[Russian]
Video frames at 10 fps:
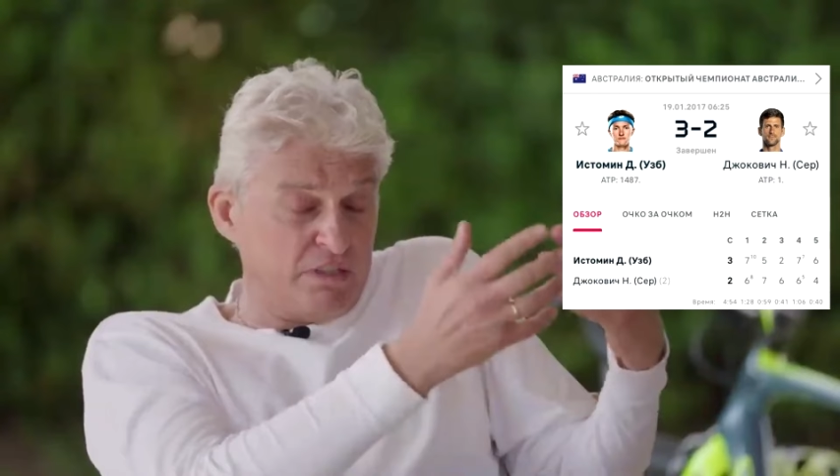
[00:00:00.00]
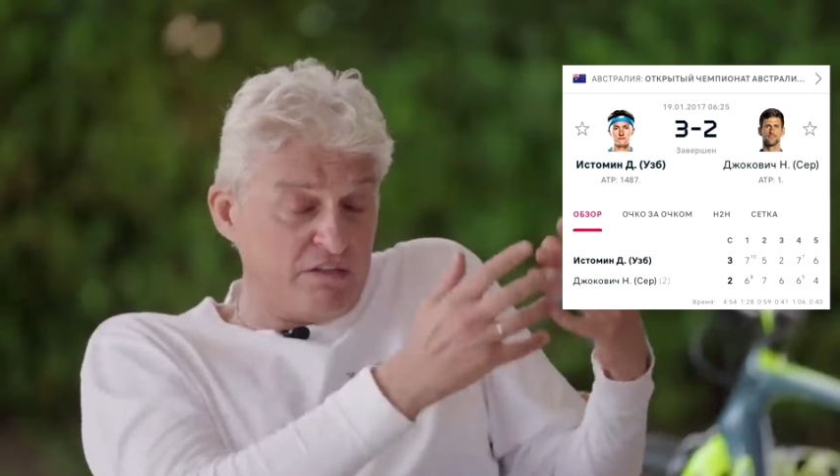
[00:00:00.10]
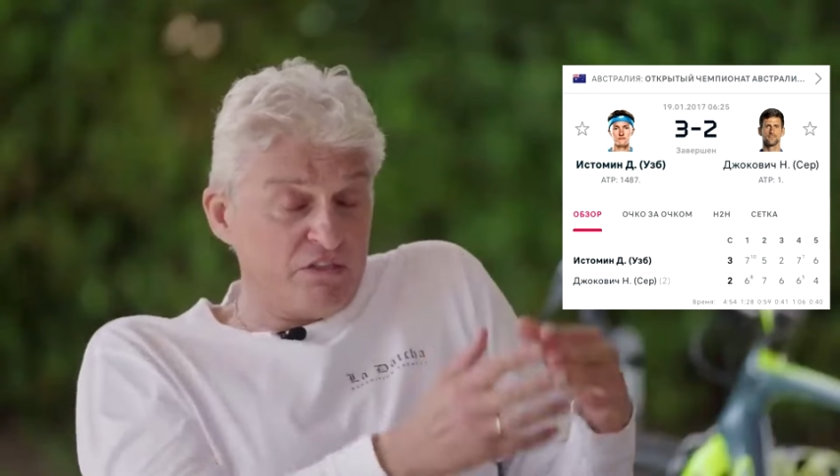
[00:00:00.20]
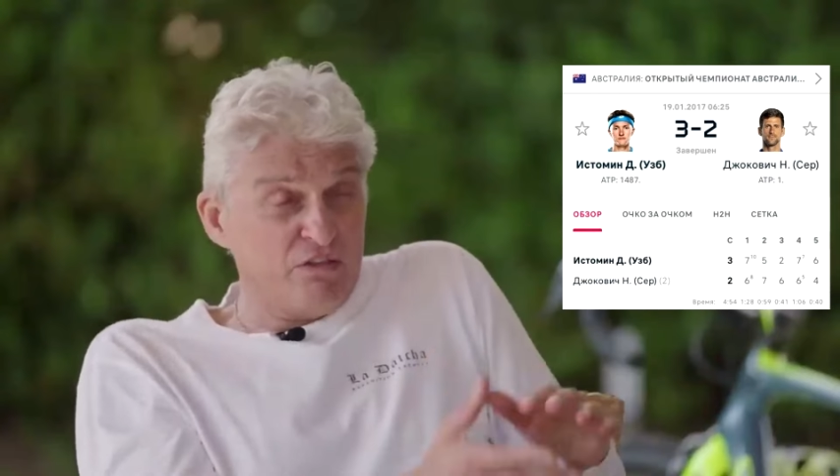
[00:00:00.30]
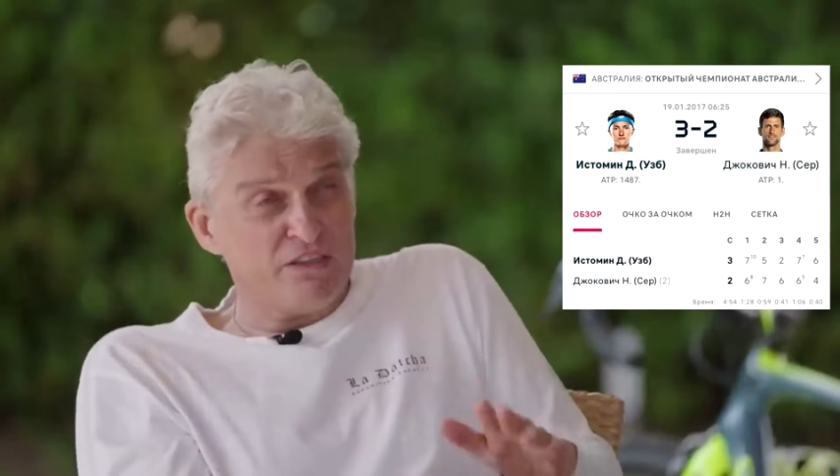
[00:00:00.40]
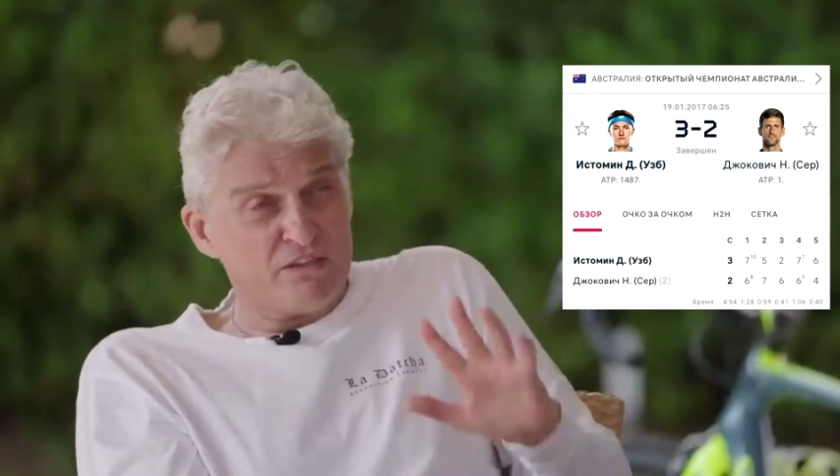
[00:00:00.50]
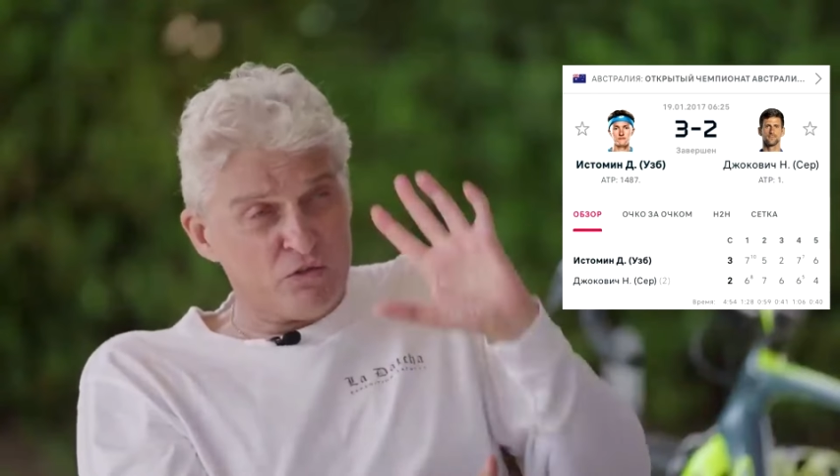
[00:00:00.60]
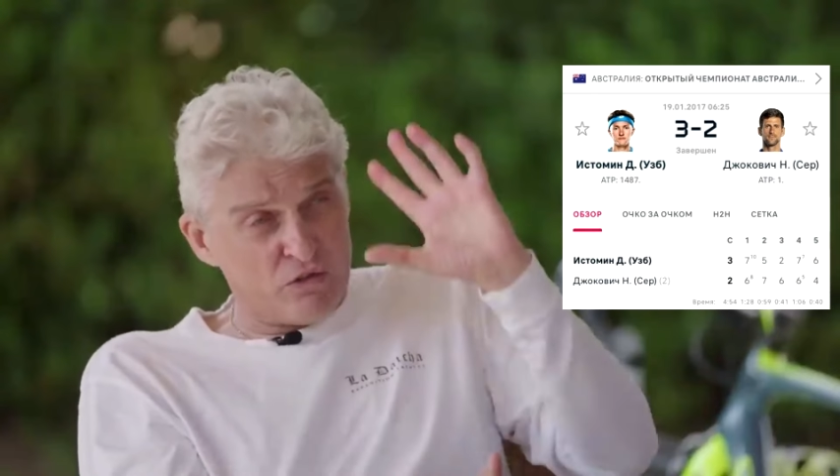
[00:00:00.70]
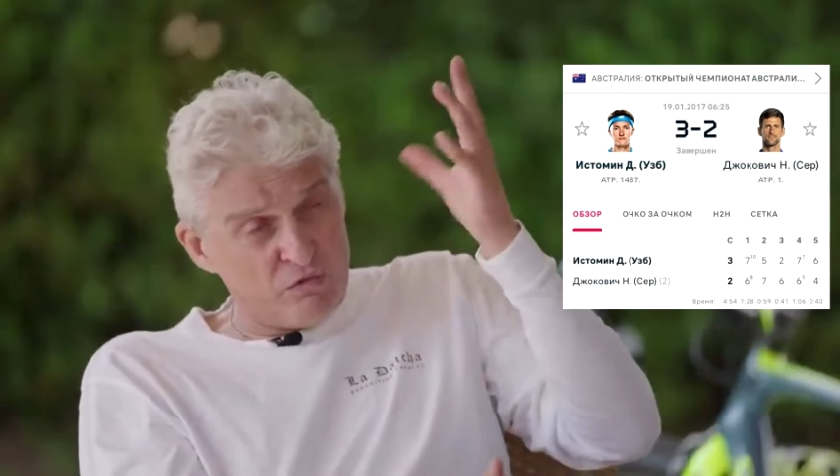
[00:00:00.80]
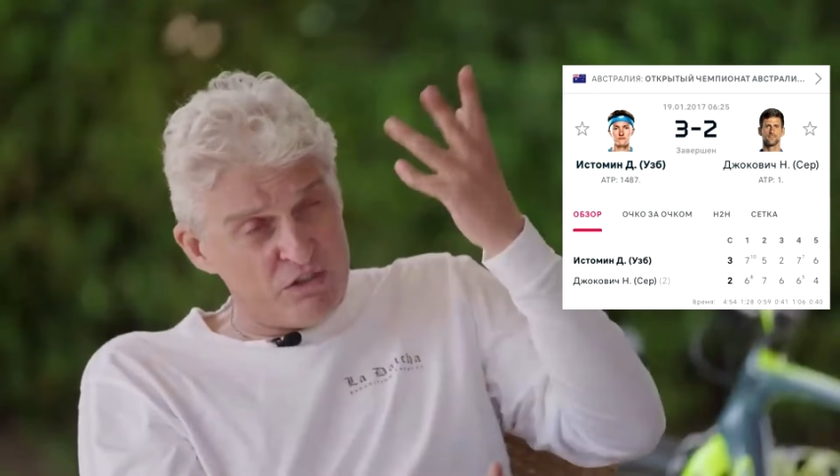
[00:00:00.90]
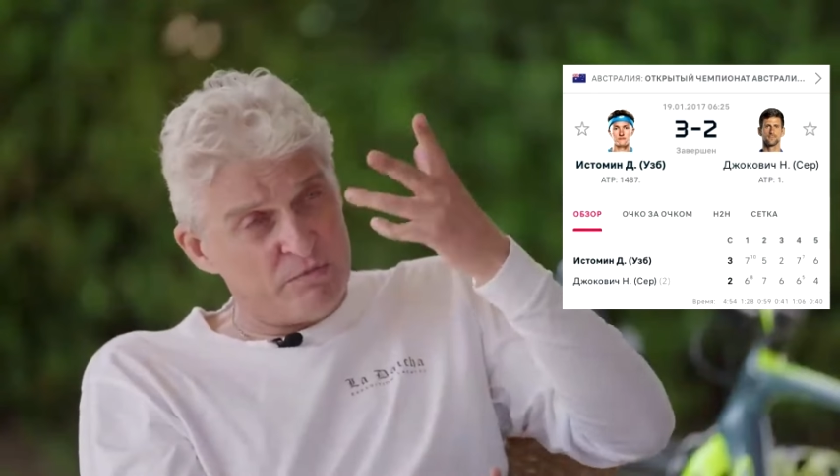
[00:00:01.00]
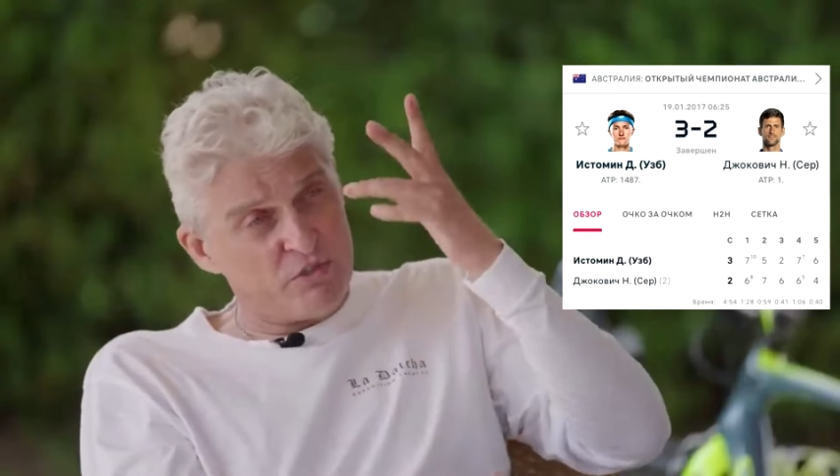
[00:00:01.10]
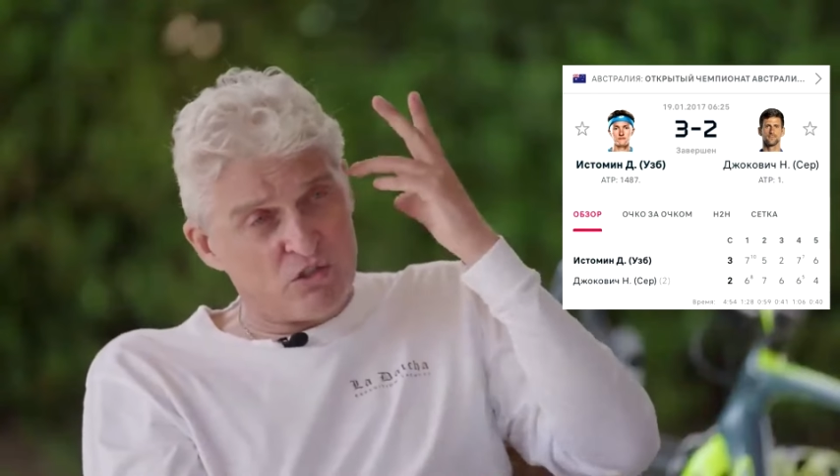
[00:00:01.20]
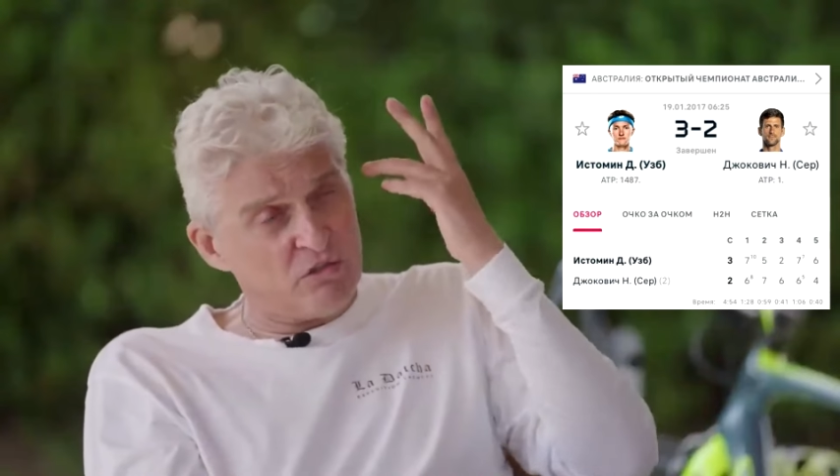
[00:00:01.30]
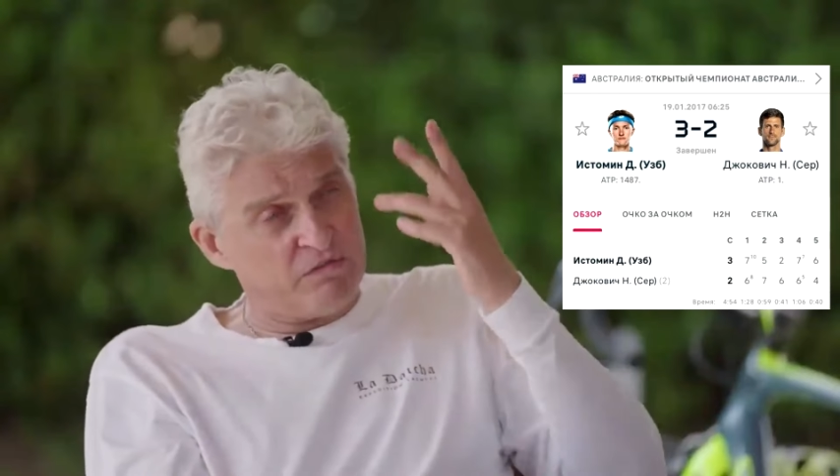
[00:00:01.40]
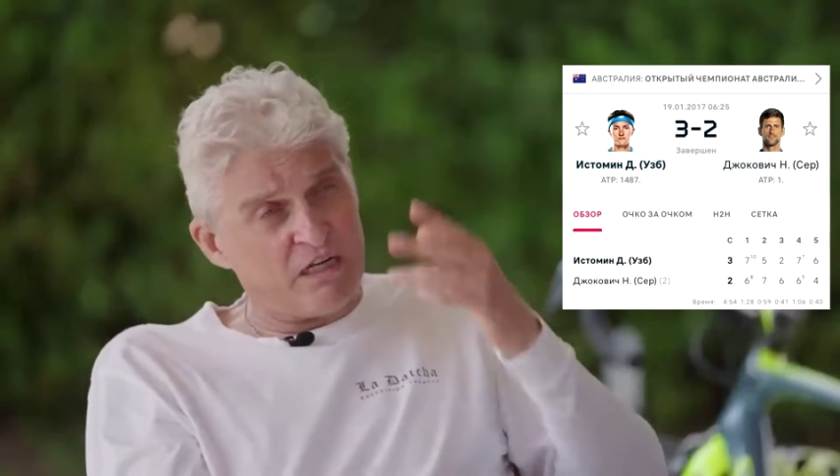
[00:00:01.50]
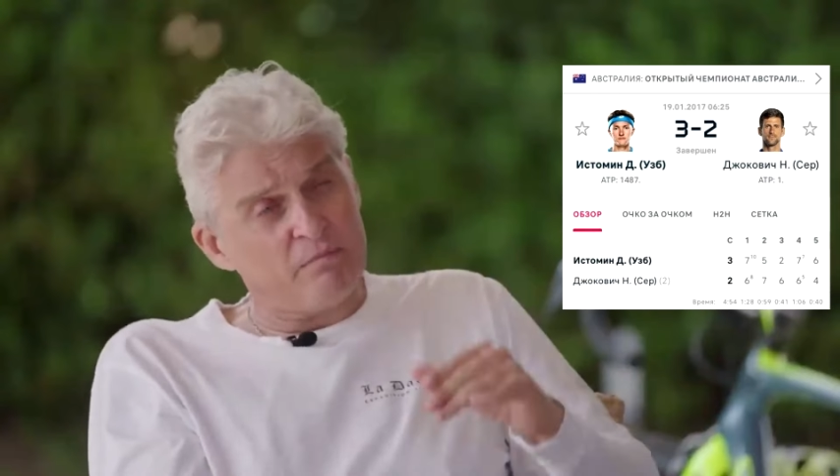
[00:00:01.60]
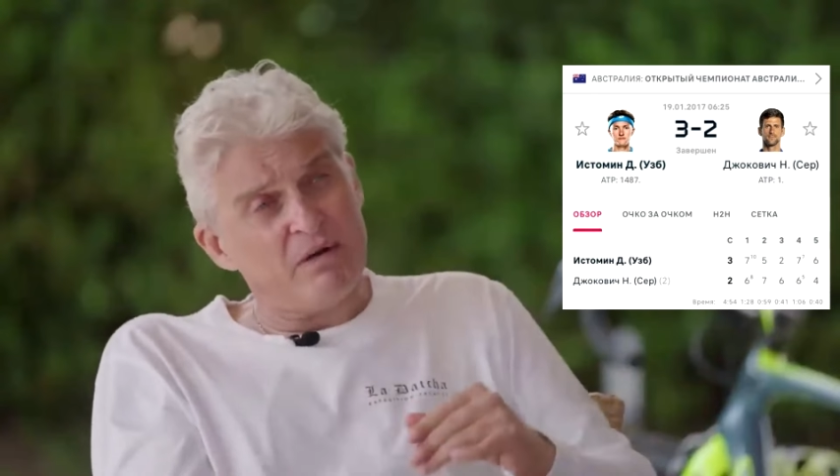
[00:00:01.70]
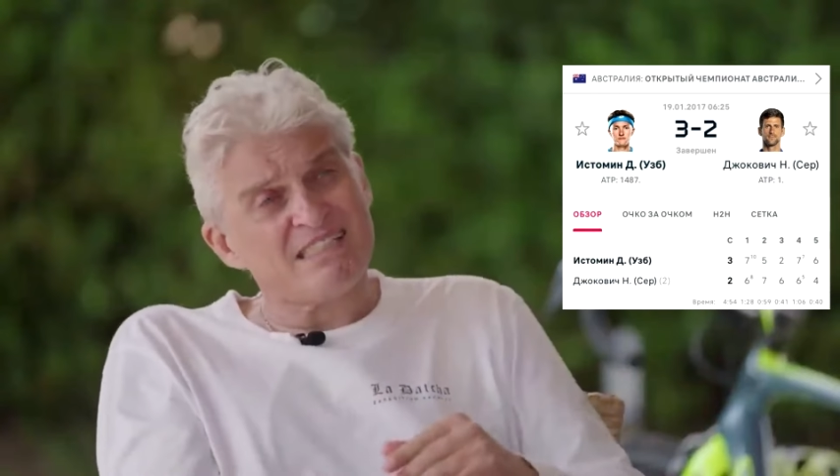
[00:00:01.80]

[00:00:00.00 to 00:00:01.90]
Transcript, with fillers: Мне взяло где-то 48 часов как